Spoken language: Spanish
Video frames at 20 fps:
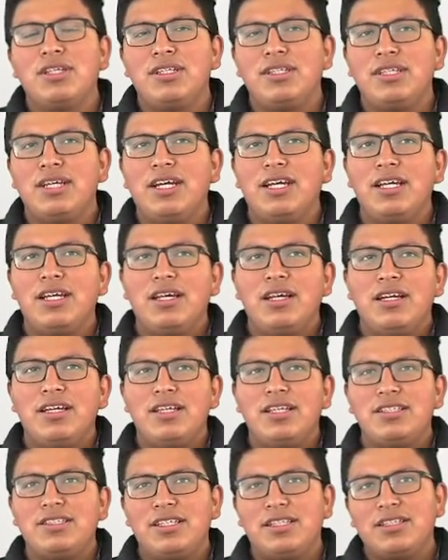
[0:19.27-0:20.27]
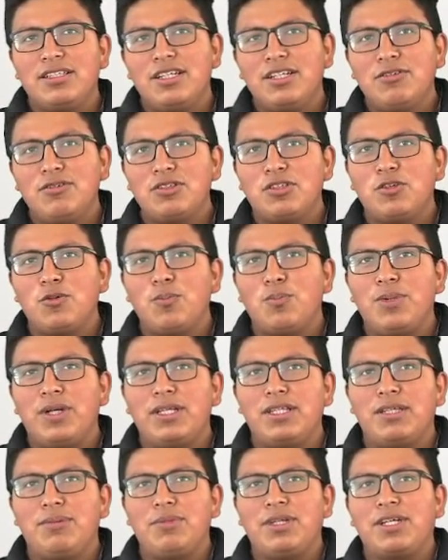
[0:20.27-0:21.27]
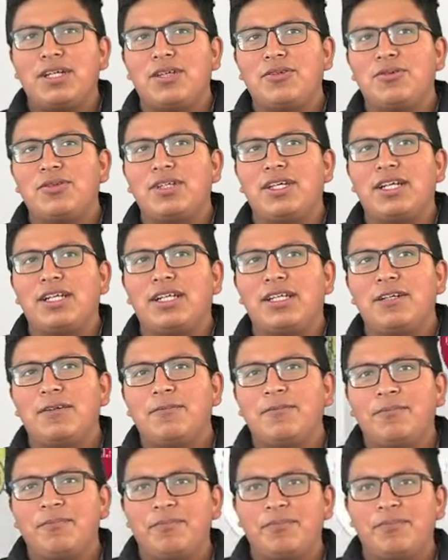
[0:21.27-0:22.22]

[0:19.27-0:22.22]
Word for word: ya y centrarnos en un plan de mercadotecnia.